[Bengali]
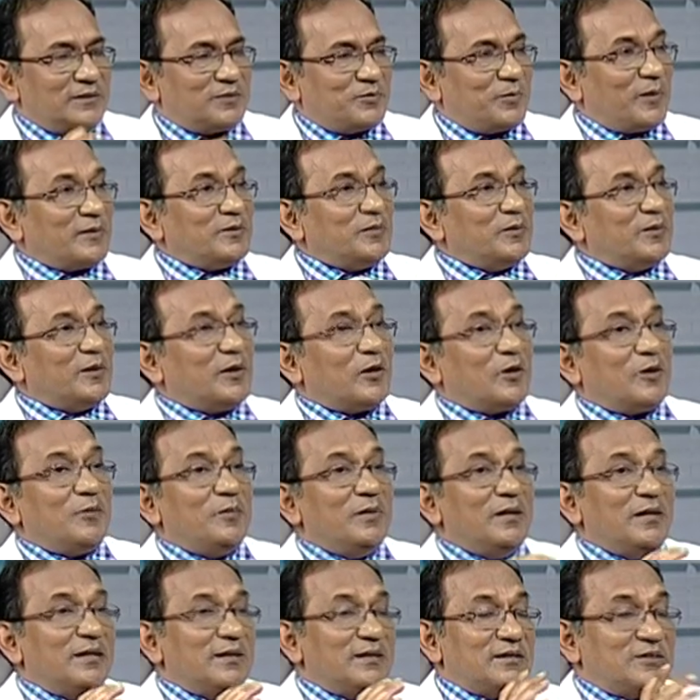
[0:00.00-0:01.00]
স্পাজম কীরকম
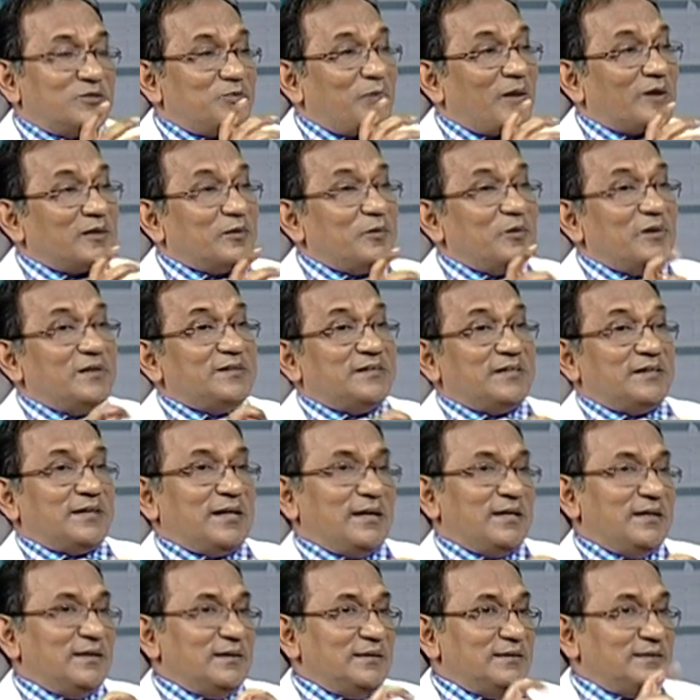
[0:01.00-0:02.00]
স্পাজম হলে
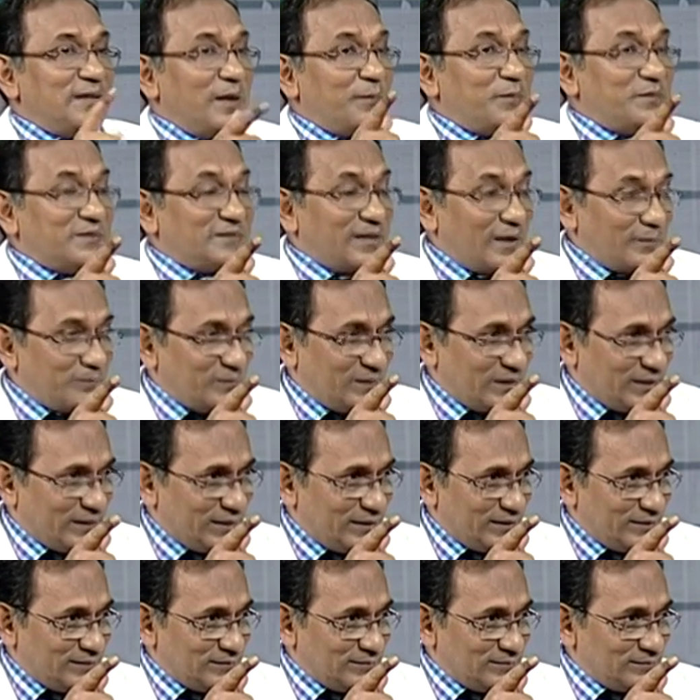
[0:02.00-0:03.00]
সেটা যে আপনি সাপ
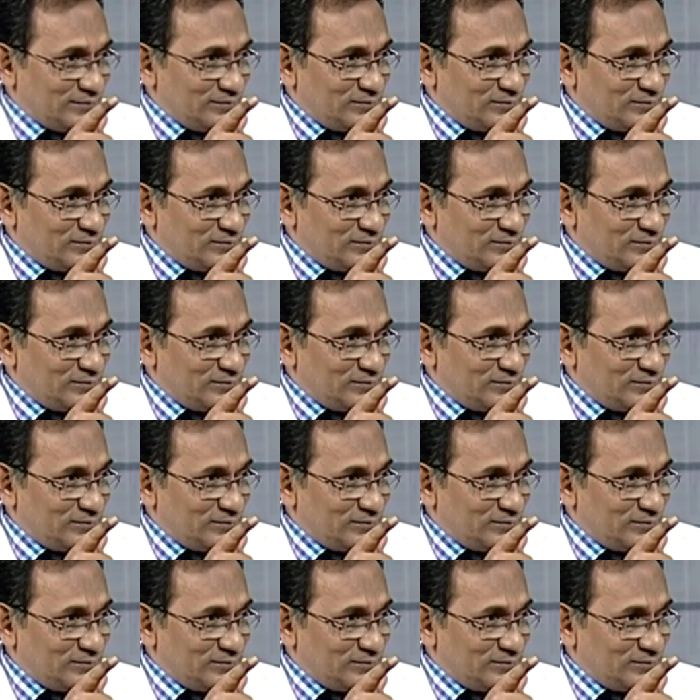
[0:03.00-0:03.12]
দেখলেন